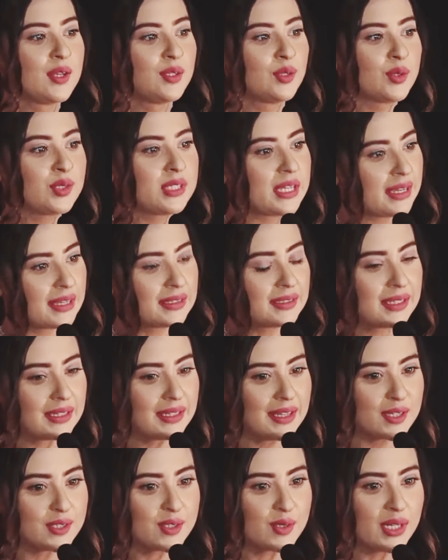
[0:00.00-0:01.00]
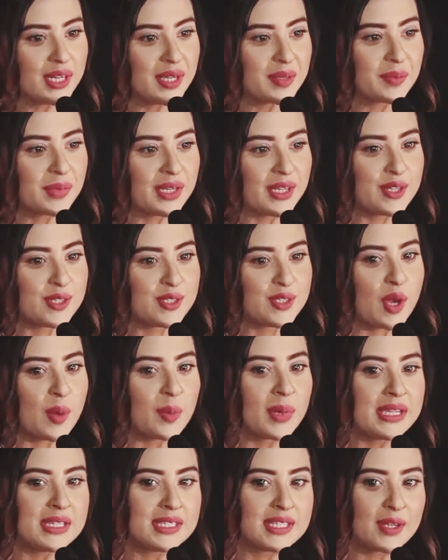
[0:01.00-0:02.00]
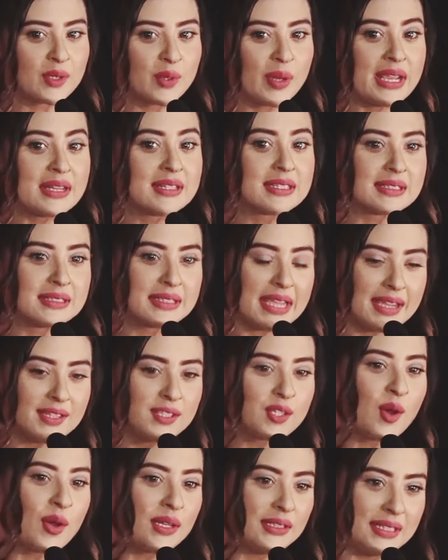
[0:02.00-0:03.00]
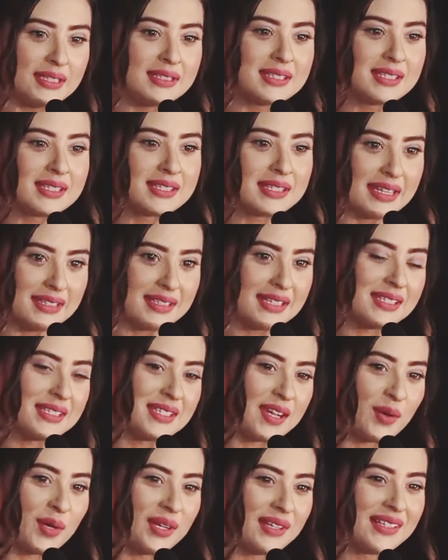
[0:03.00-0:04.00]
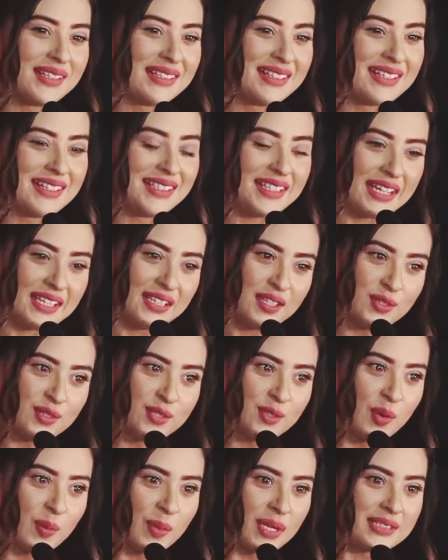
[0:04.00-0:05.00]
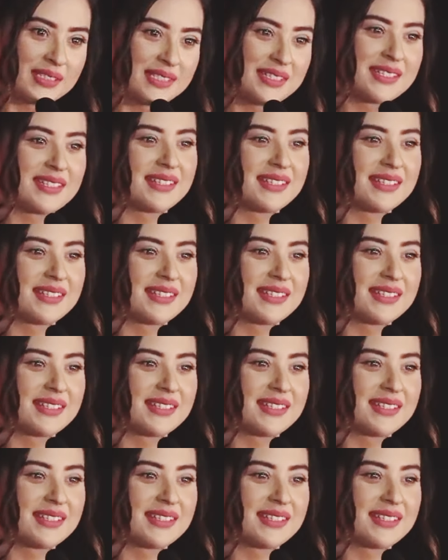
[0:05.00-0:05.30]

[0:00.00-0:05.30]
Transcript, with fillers: তো সেখান থেকে আসলে সবাই যেন এন্টারটেইনড হয় দিন শেষে এটাই চাওয়া থ্যাংক ইউ সো মাচ